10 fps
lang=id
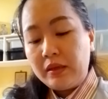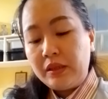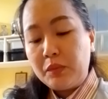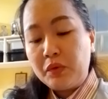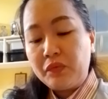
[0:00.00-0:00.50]

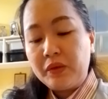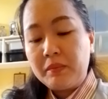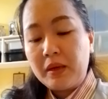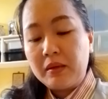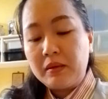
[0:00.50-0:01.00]
Ia
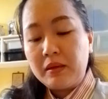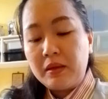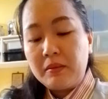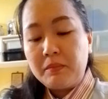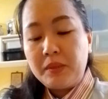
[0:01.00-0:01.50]
berfirman,
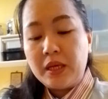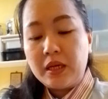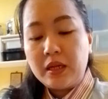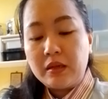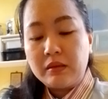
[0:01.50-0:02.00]

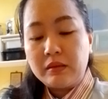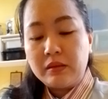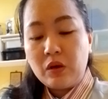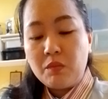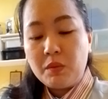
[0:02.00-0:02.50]
"Biarlah
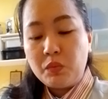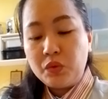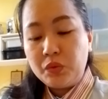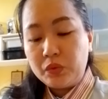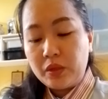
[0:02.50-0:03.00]
engkau
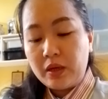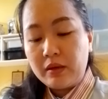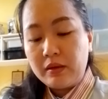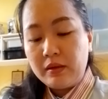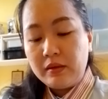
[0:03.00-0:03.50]
membujuknya,
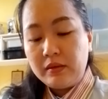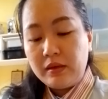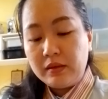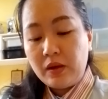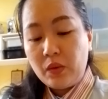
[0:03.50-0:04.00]

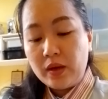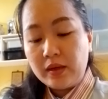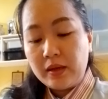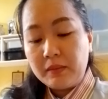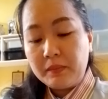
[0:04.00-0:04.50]
dan engkau
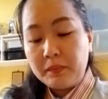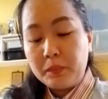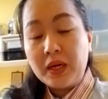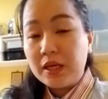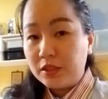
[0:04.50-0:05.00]
akan
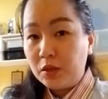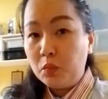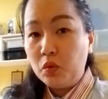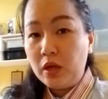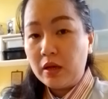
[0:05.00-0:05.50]
berhasil
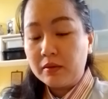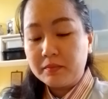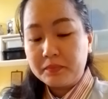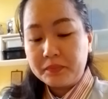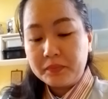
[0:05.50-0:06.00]
pula."
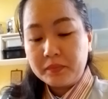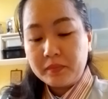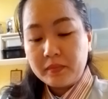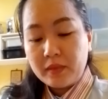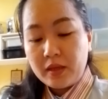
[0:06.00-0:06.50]

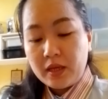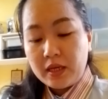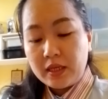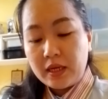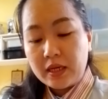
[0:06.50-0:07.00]

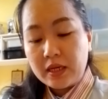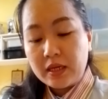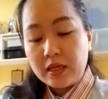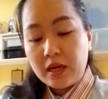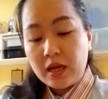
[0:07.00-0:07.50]

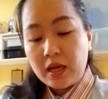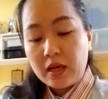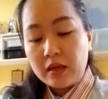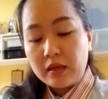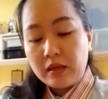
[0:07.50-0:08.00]

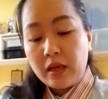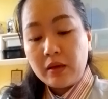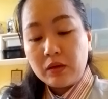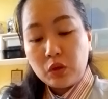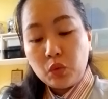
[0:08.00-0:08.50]
Karena eh
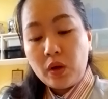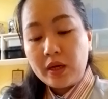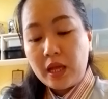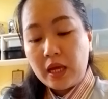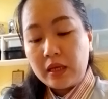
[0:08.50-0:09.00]

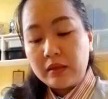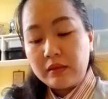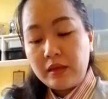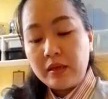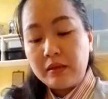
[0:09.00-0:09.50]
keluarlah
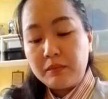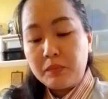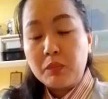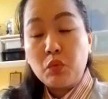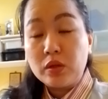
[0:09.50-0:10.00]
dan
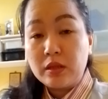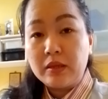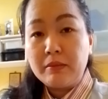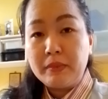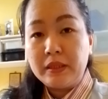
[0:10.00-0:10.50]

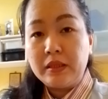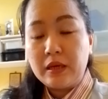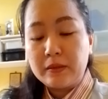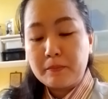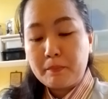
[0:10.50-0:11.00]
perbuatlah
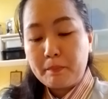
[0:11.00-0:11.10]
demikian